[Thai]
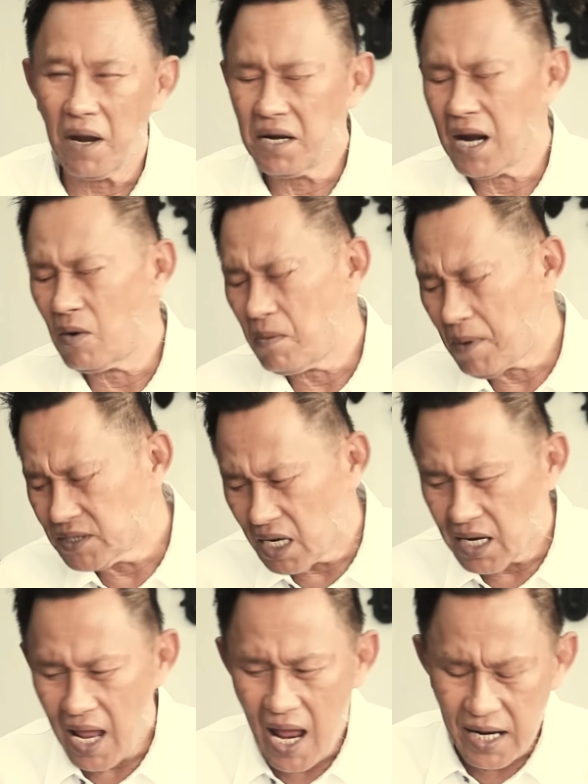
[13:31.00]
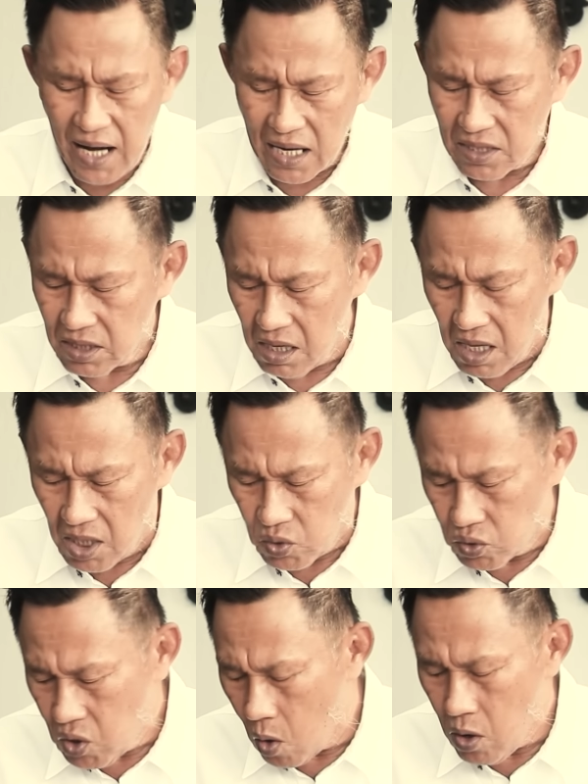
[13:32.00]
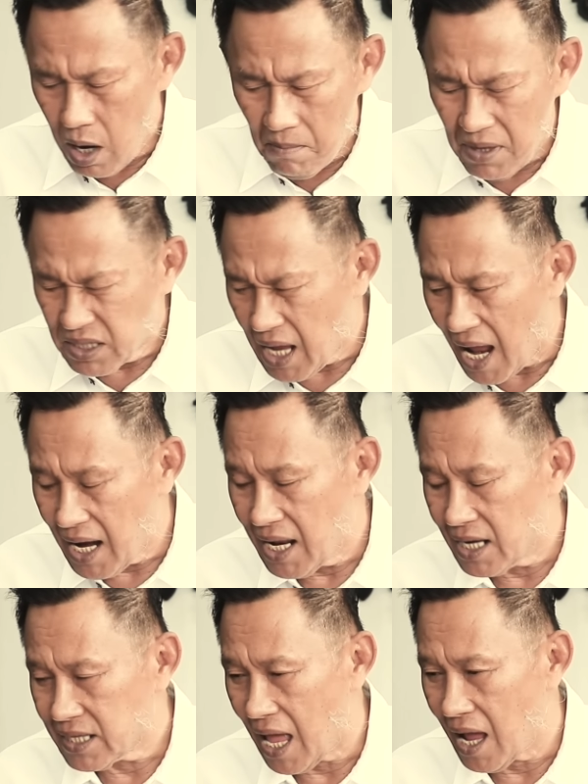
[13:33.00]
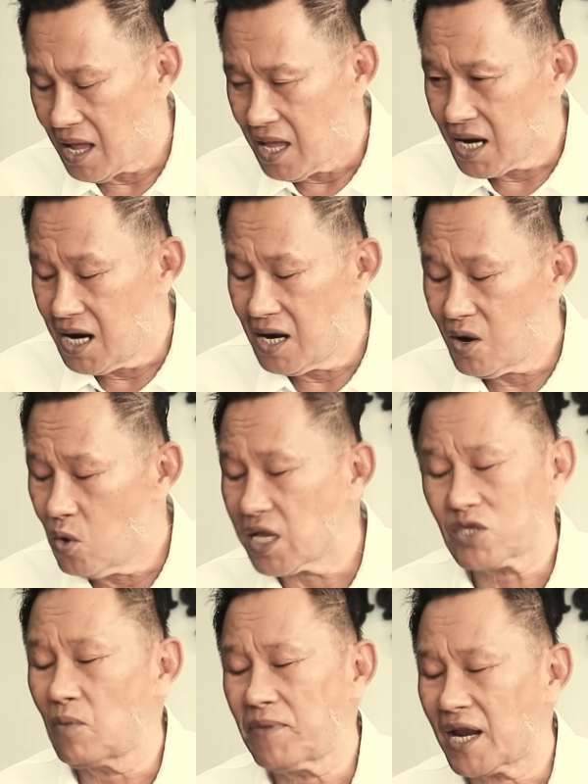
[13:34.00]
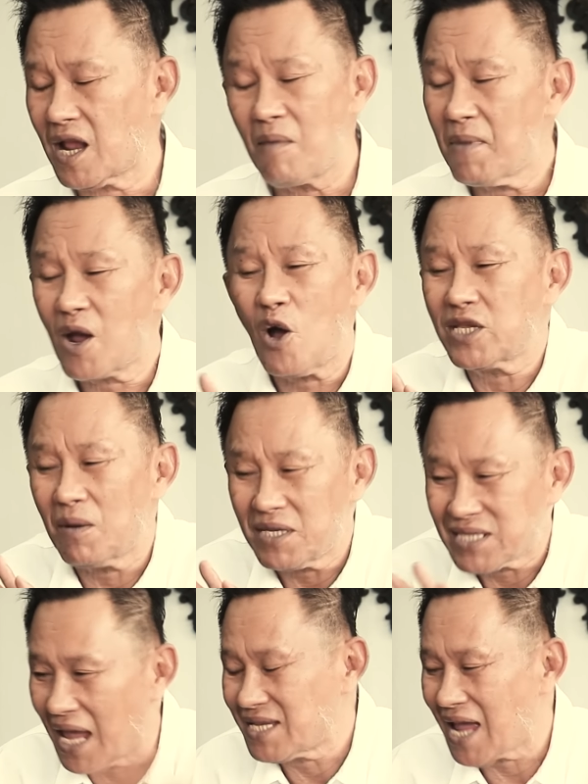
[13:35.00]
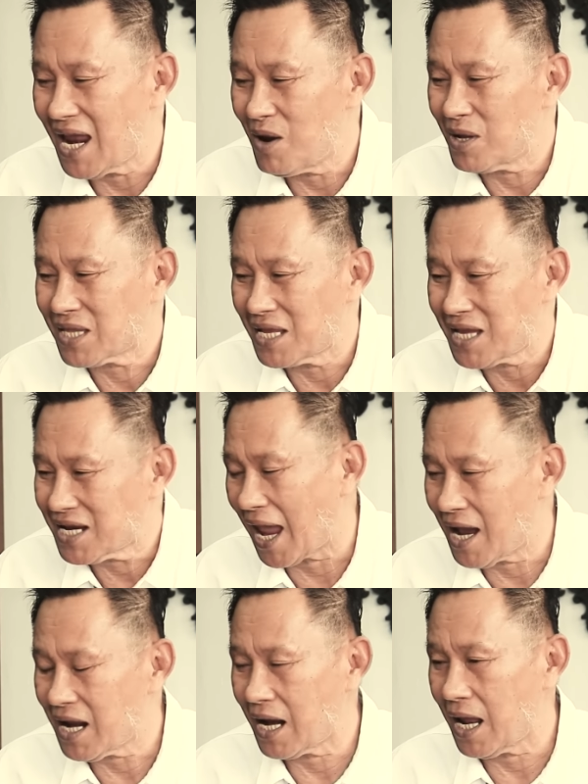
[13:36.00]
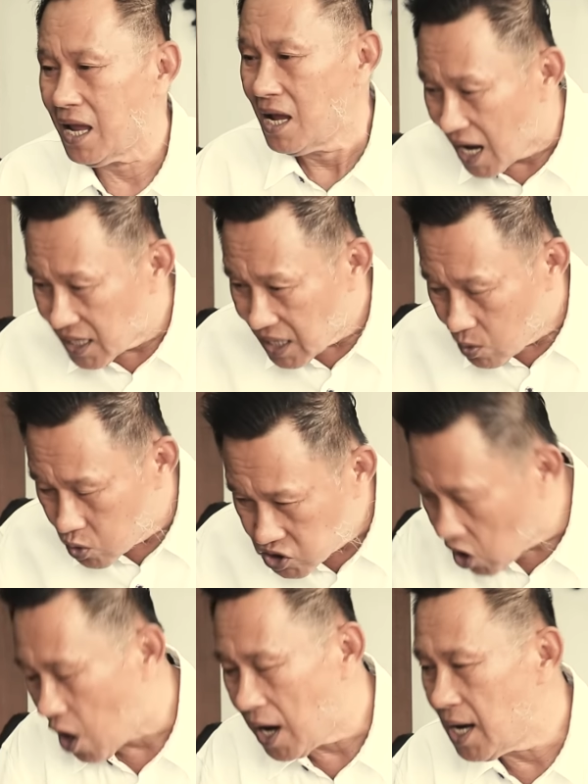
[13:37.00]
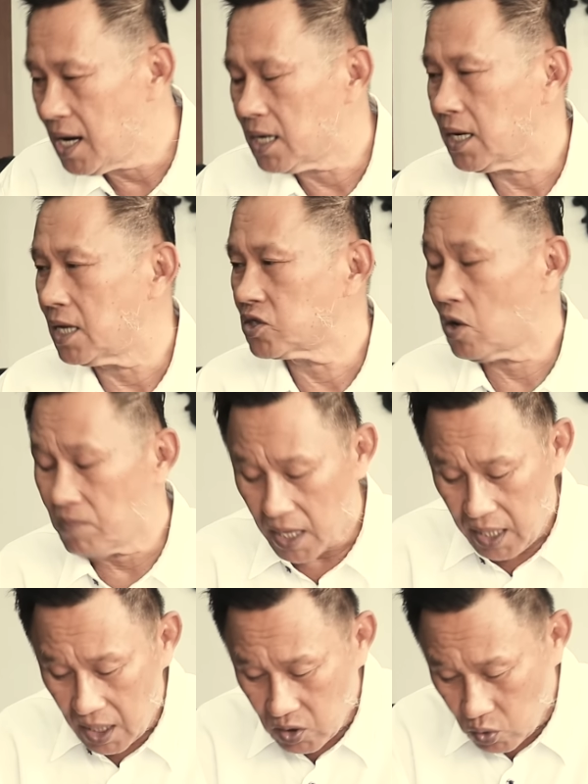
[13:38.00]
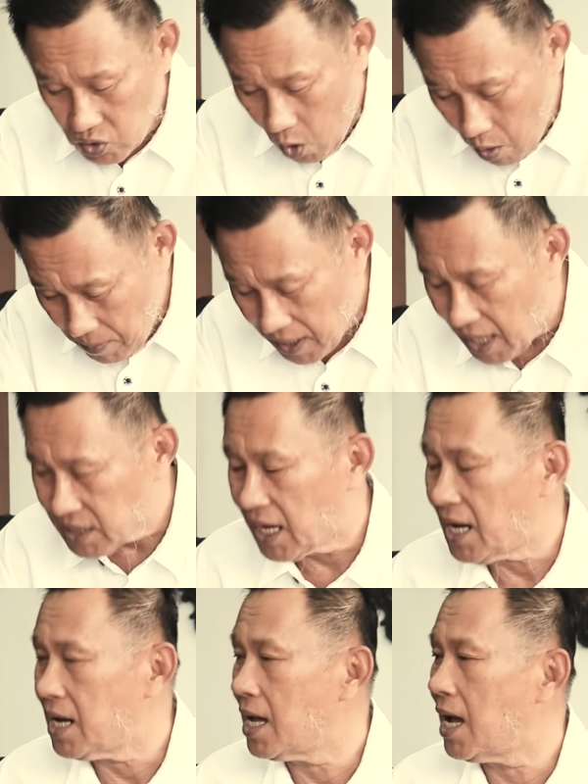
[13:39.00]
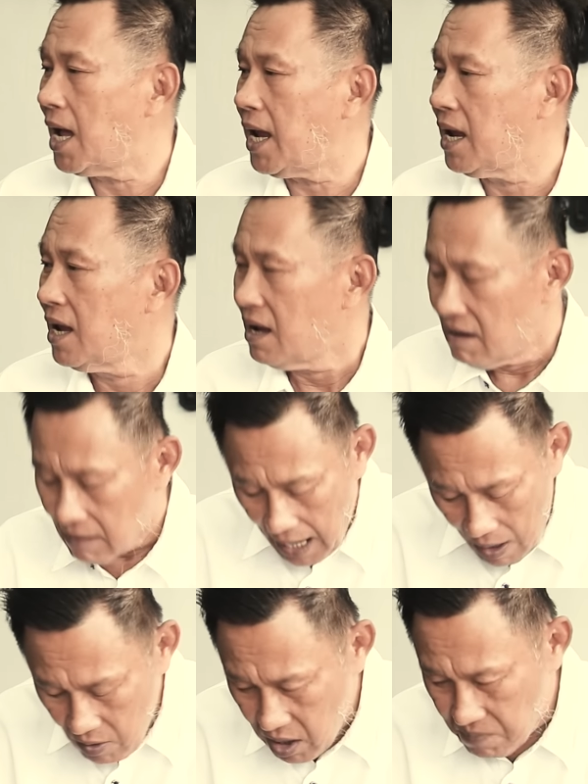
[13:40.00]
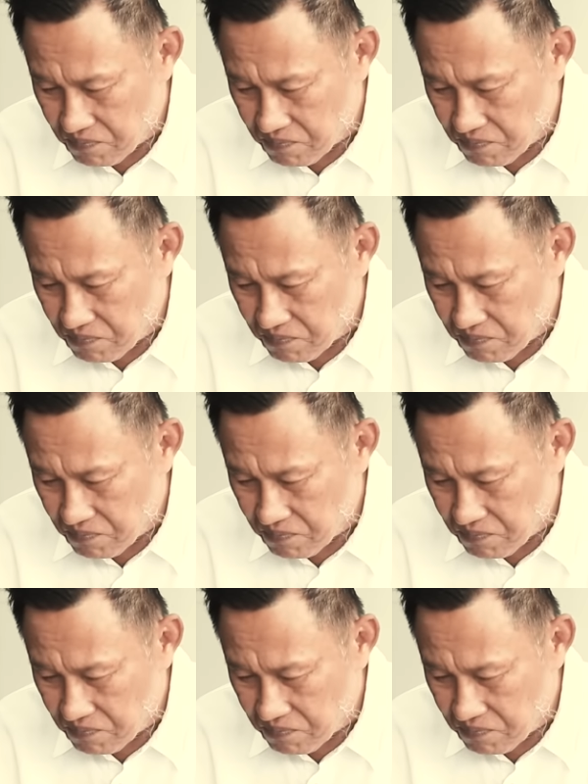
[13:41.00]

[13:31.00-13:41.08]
เป็นนักวิปัสสนานักธุดงค์กรรมฐานอะไรต่างๆคือรู้แต่สมเด็จก็ไม่ค่อยจะไปใส่ใจแล้วว่าท่านจะเก่งขนาดไหนแต่ถ้าคุณเจาะให้ลึกเนี่ยสมเด็จเนี่ยธุดงค์เป็นอาจินเลยแล้วก็